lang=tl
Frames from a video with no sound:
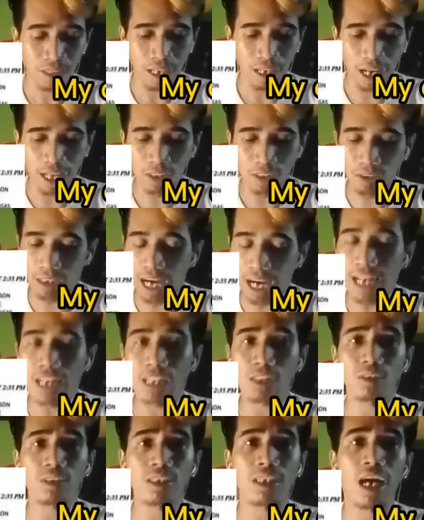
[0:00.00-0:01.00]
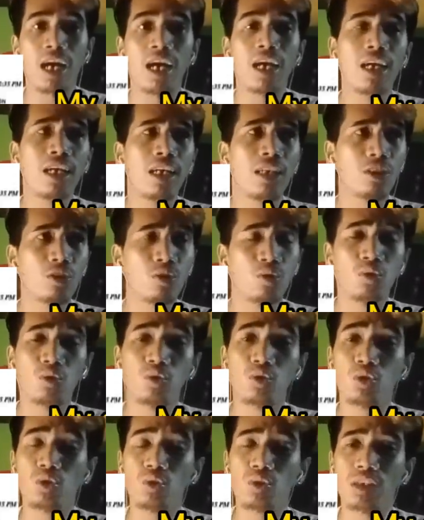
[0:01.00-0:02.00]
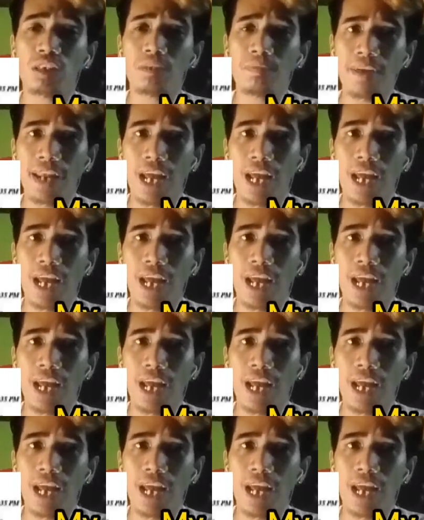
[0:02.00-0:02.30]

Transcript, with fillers: Ito, galing to sa sunod-sunod na